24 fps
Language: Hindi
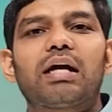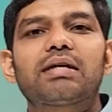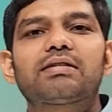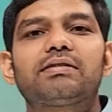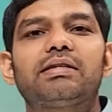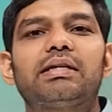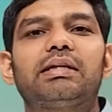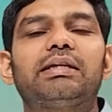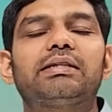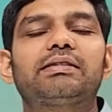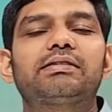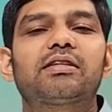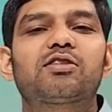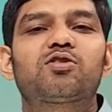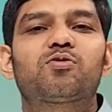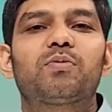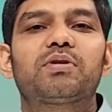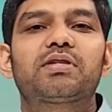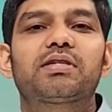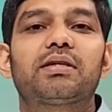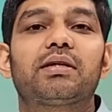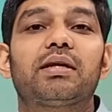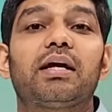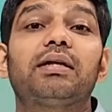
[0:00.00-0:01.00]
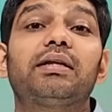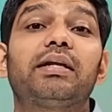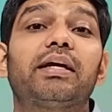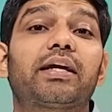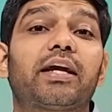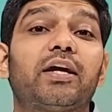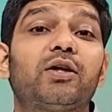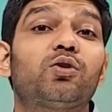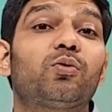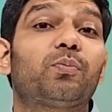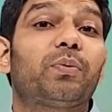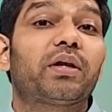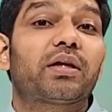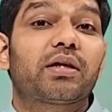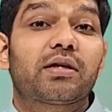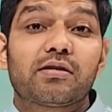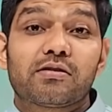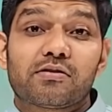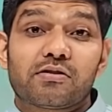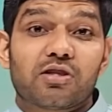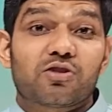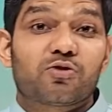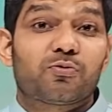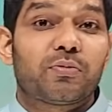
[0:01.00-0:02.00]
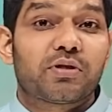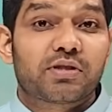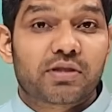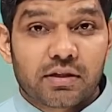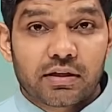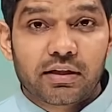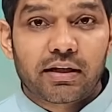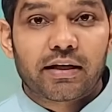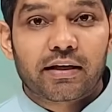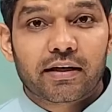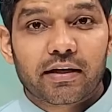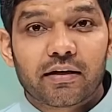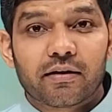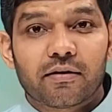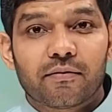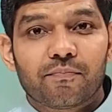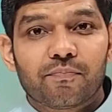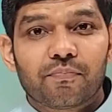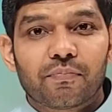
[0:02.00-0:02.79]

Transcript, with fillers: राजनीतिक चश्मे से ना देखें तो फिर किस चश्मे से देखें